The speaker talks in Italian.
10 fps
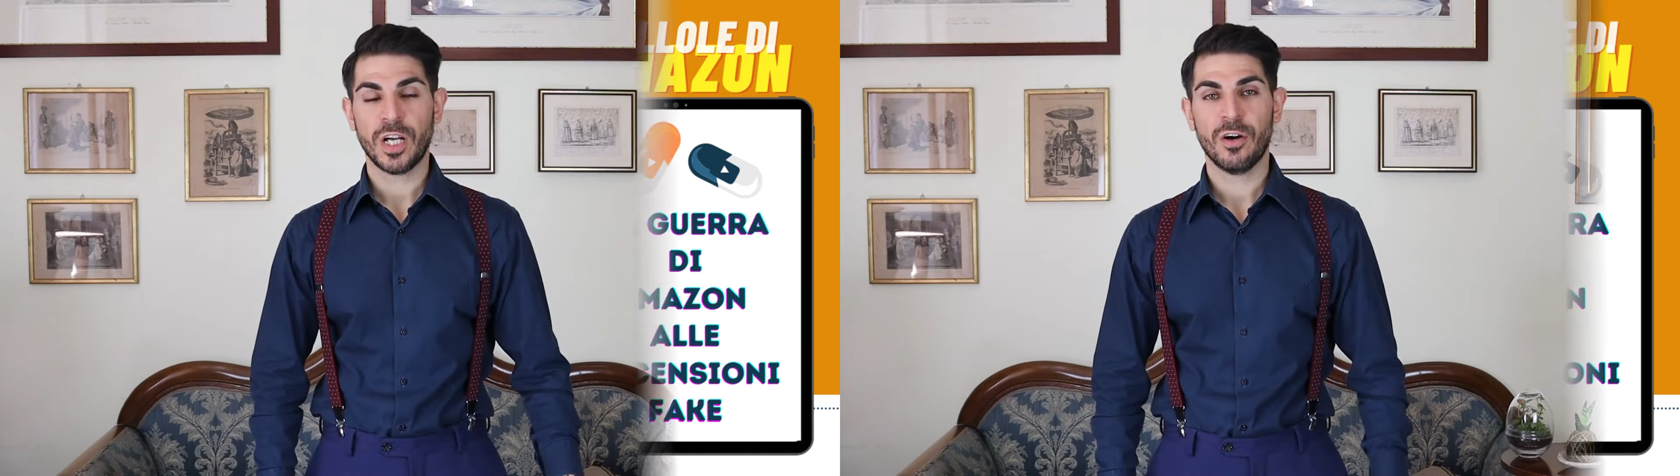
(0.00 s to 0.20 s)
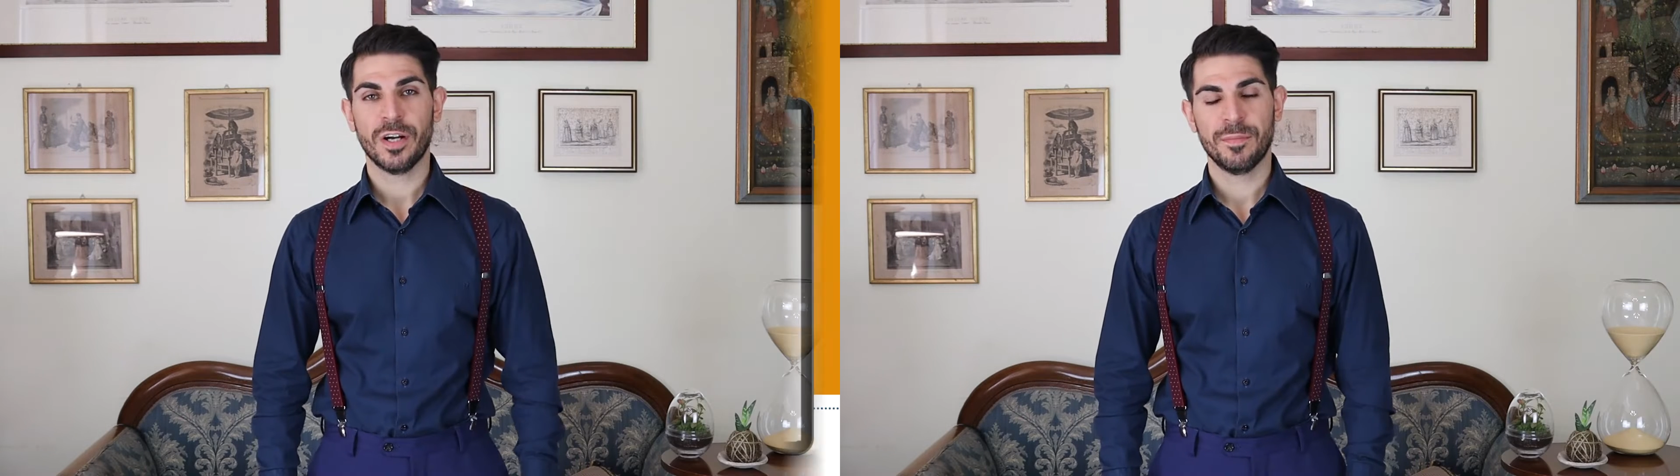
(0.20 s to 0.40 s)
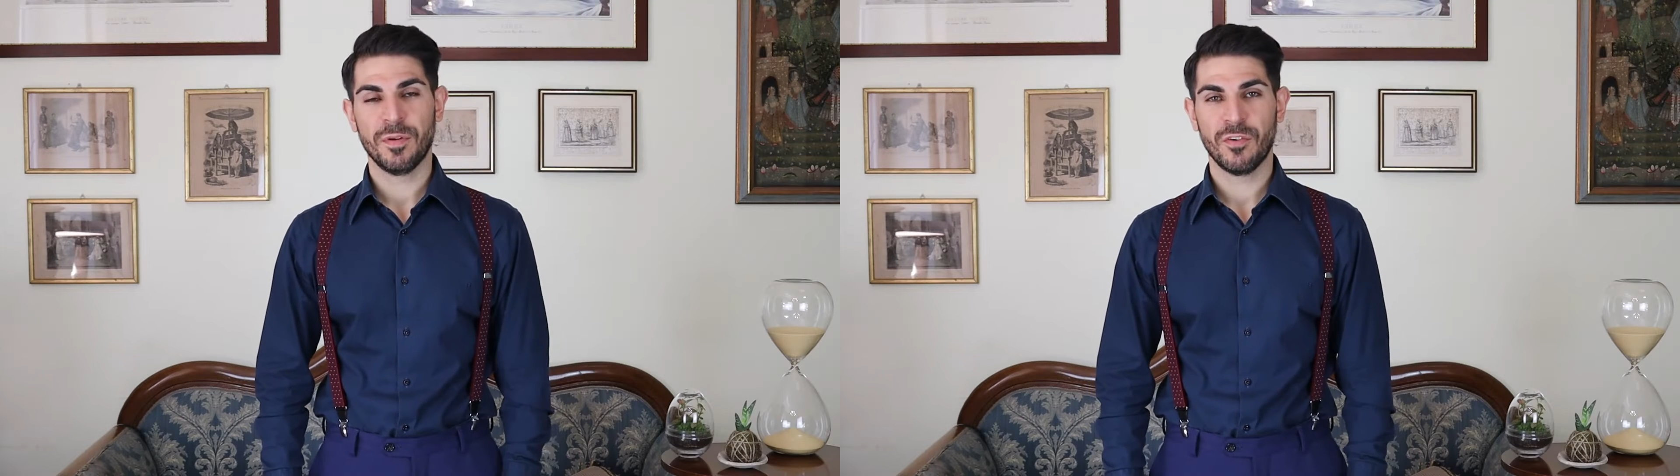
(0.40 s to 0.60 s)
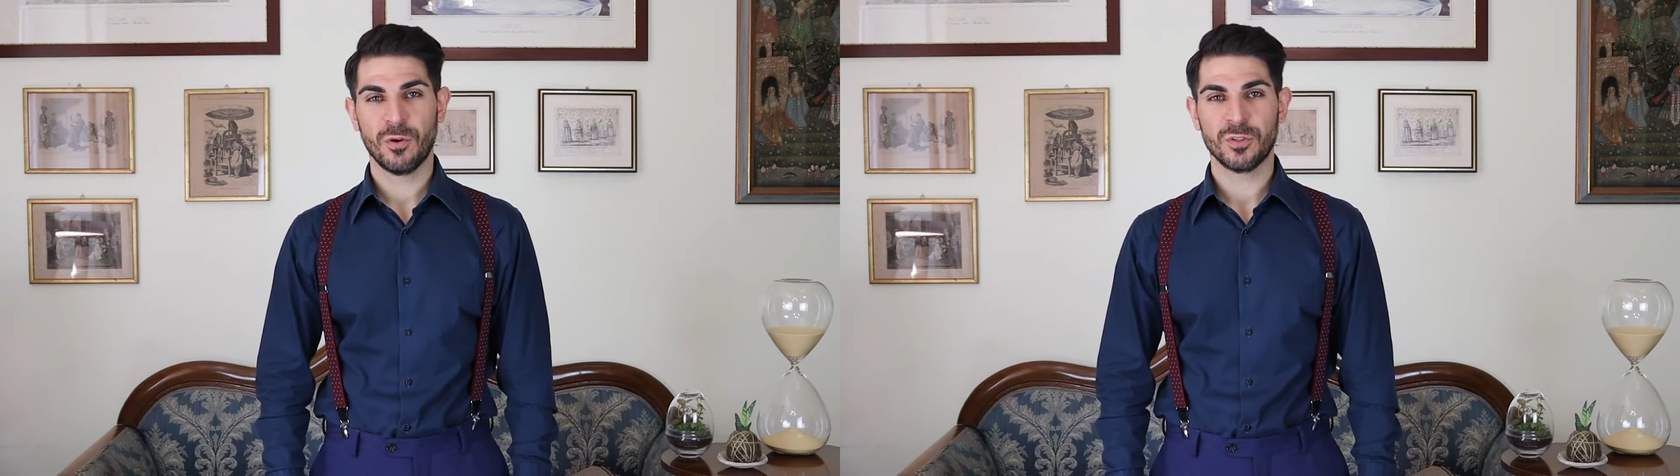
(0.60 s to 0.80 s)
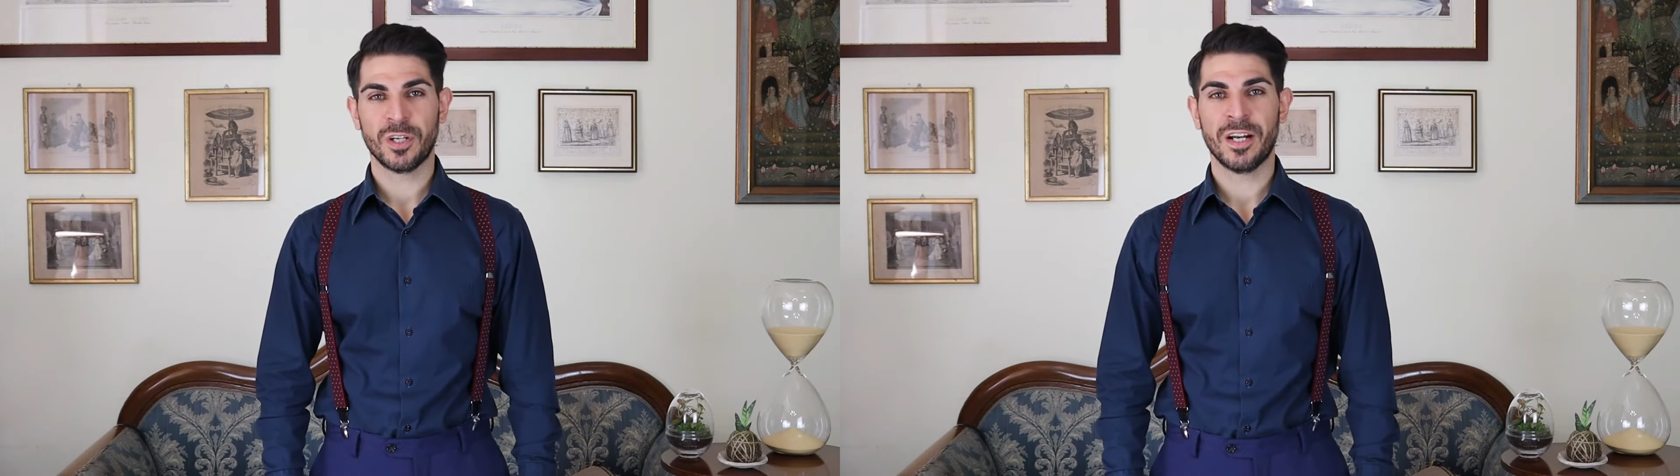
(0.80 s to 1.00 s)
Ciao e
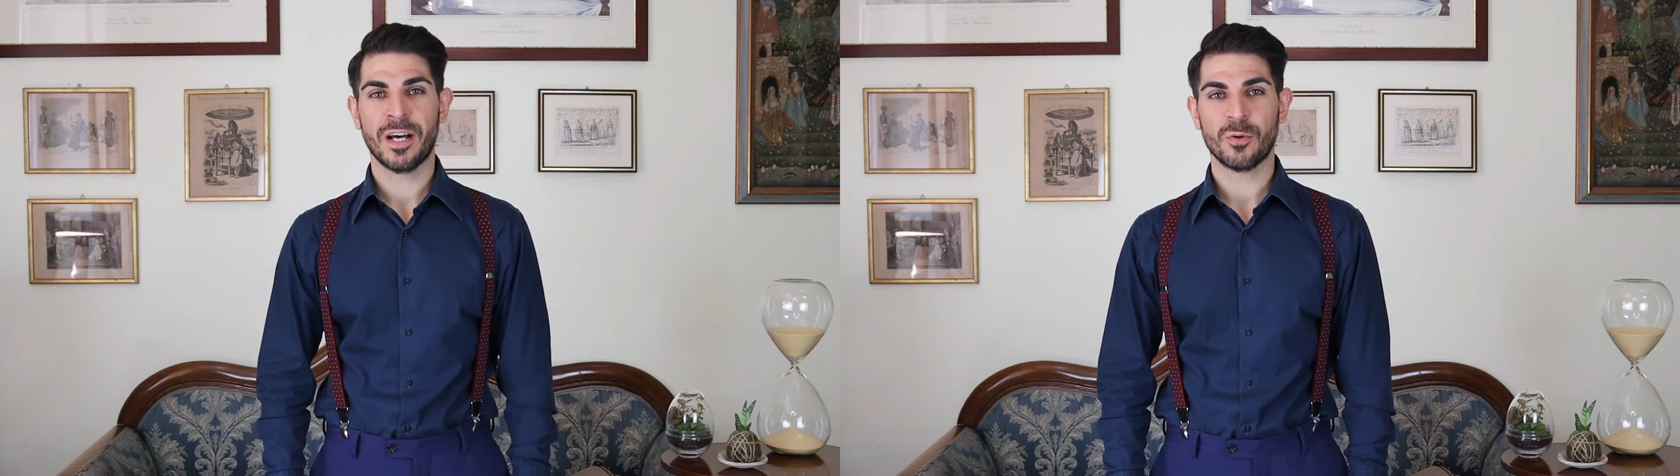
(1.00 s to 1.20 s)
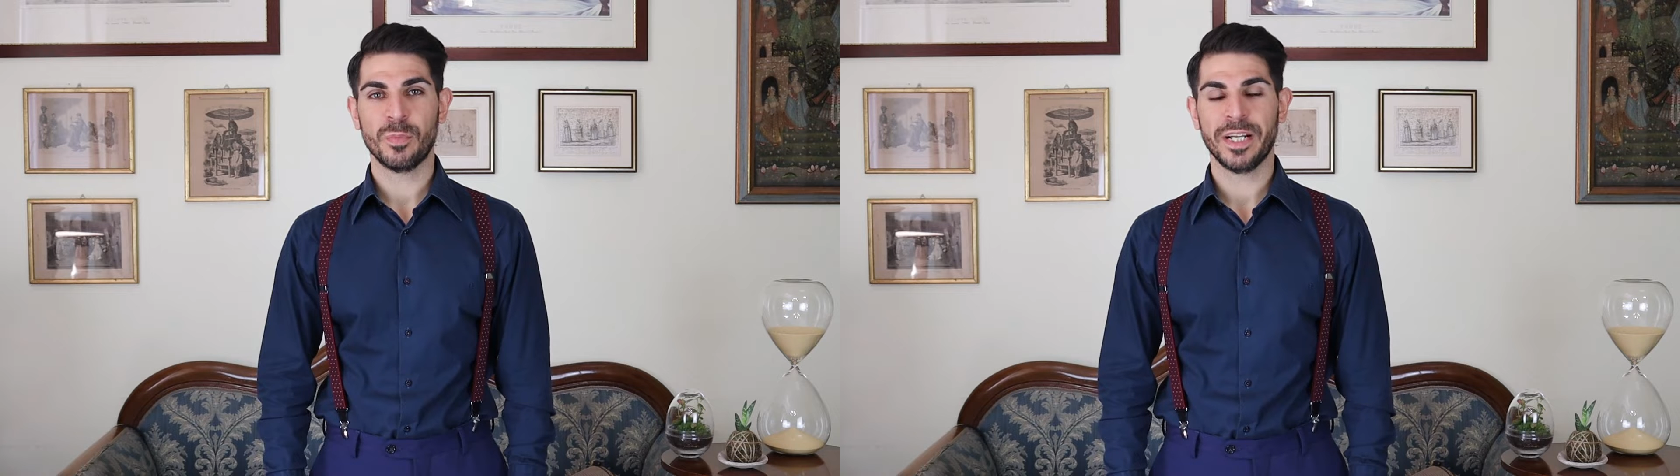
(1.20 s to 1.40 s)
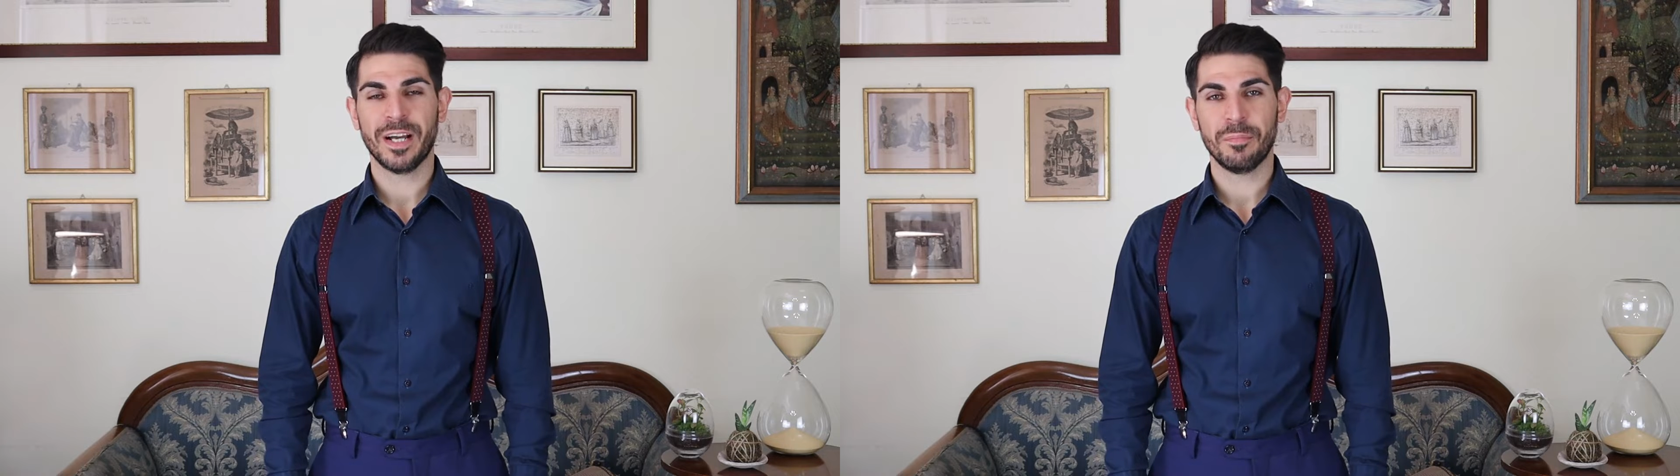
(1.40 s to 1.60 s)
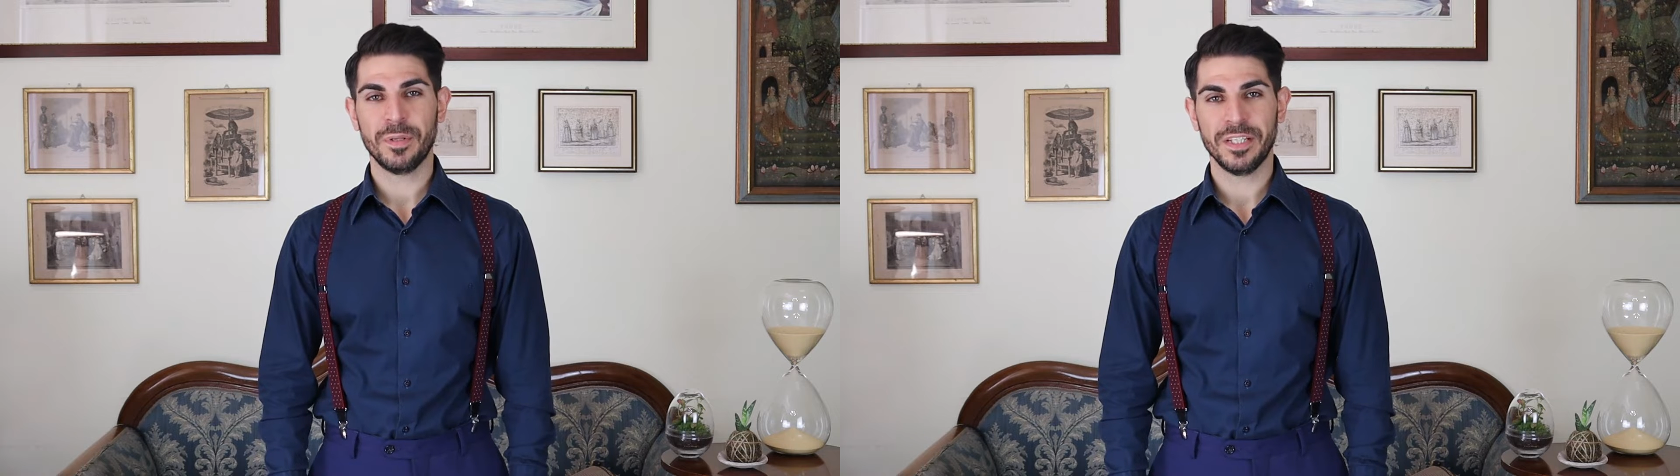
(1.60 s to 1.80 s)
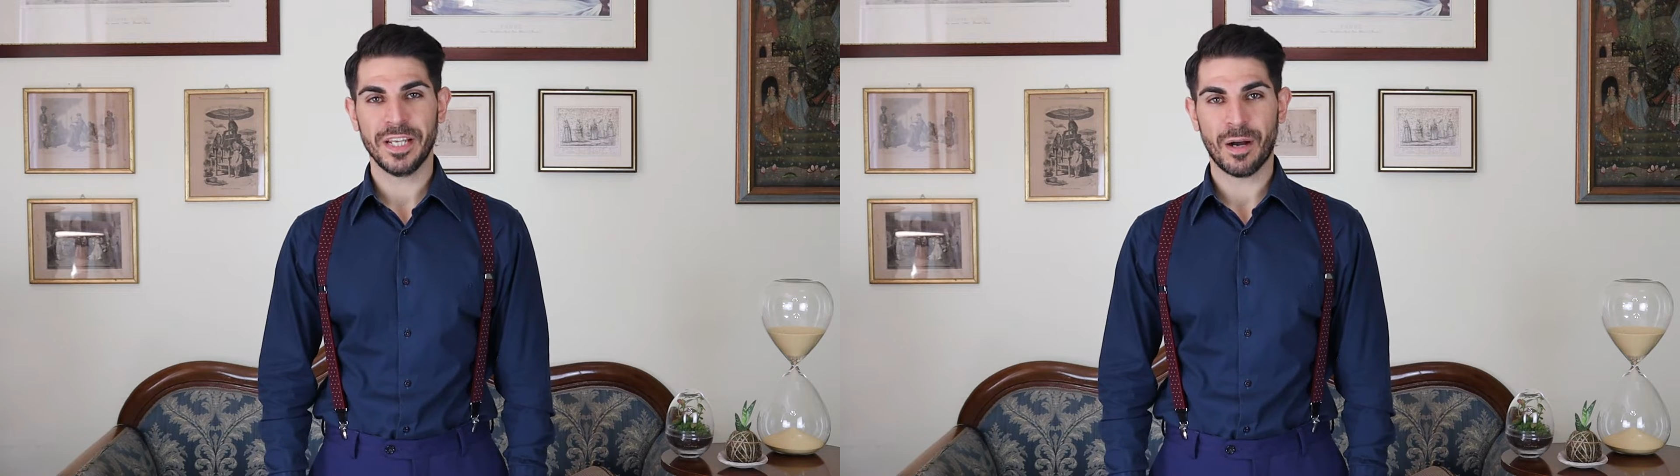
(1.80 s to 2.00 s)
benvenuto nella rubrica
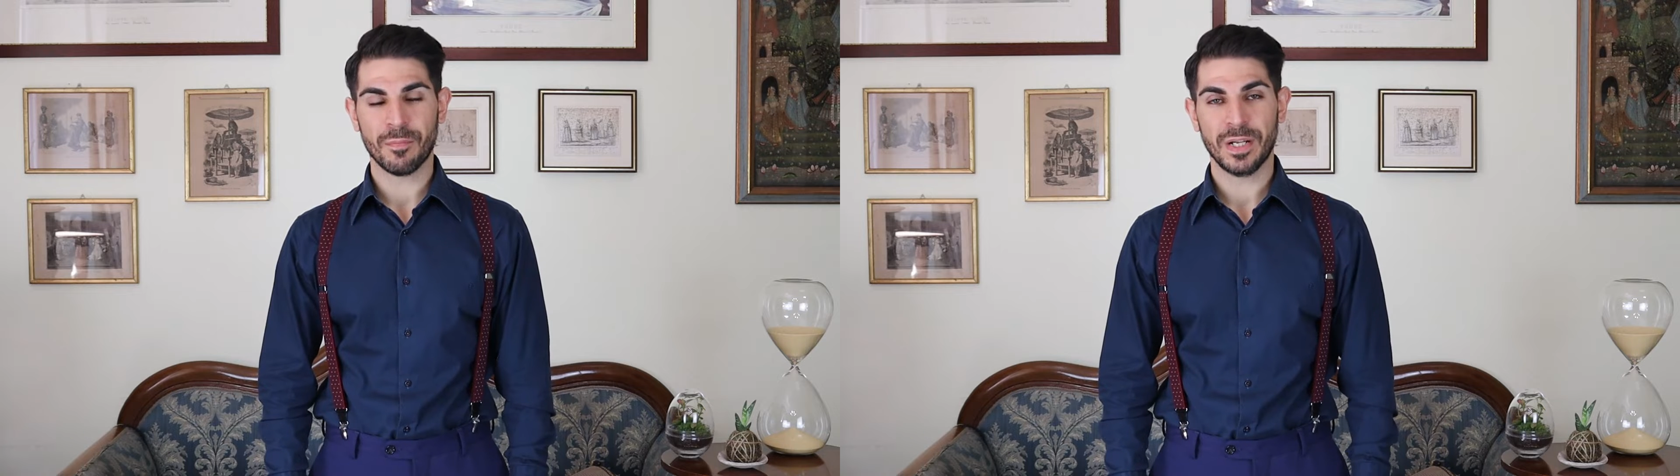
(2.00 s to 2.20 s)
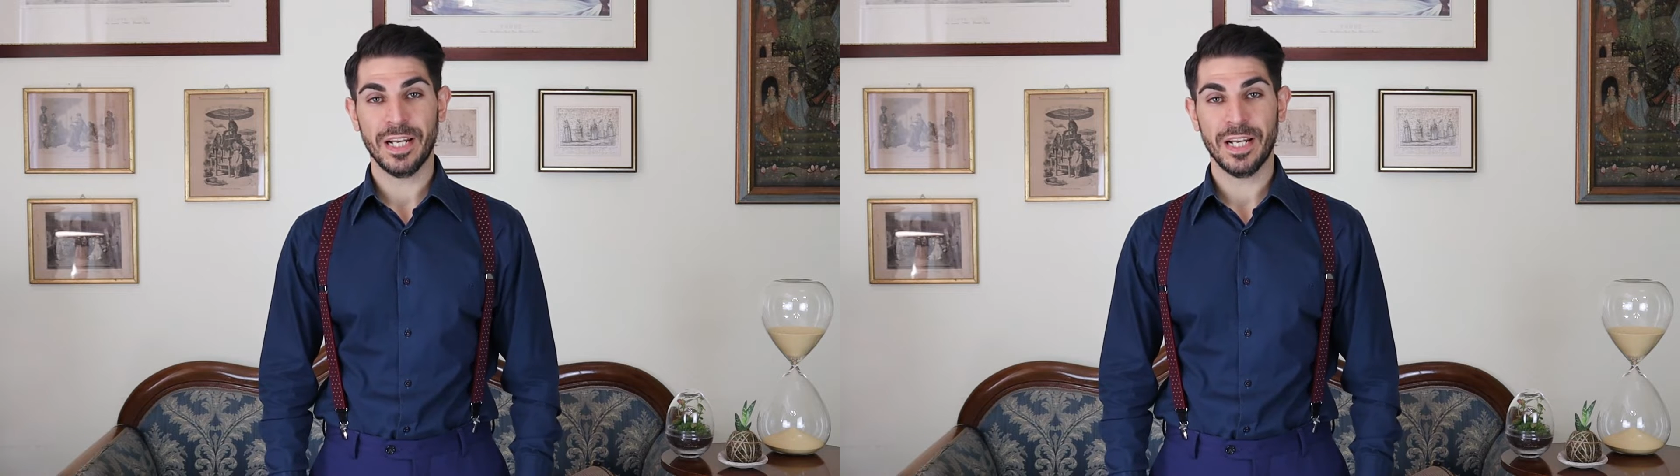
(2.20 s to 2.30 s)
PDA,